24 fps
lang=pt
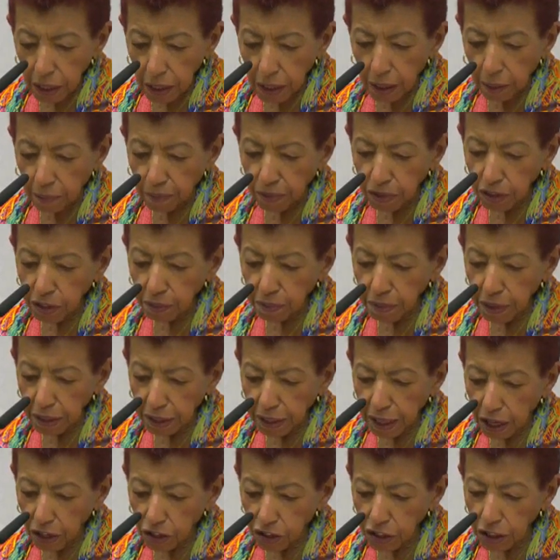e a
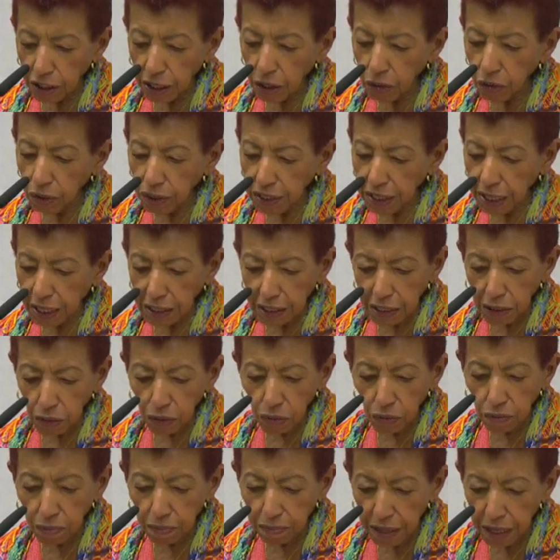possibilidade de negociação
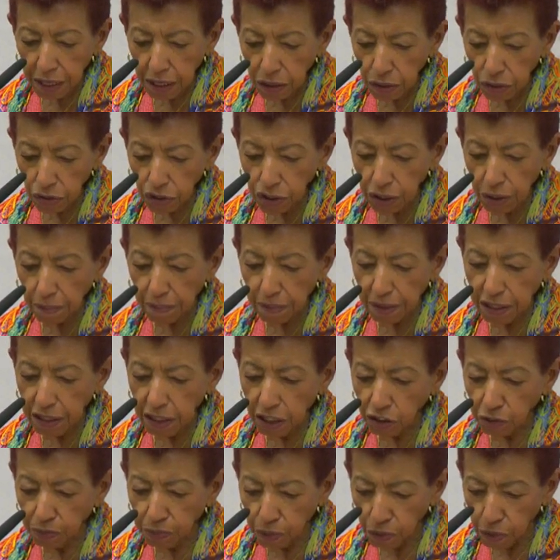com bancos,
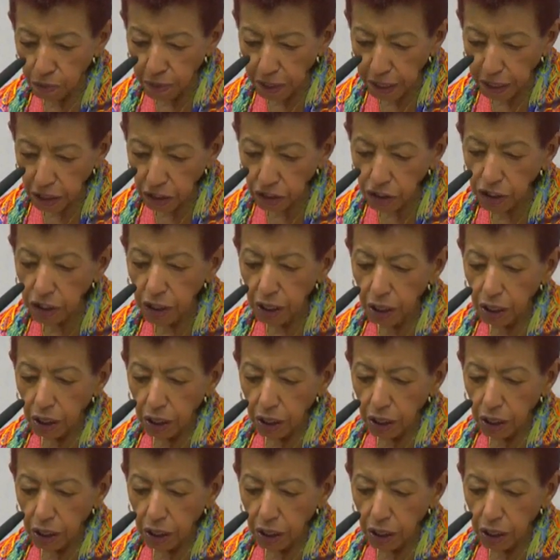empresas públicas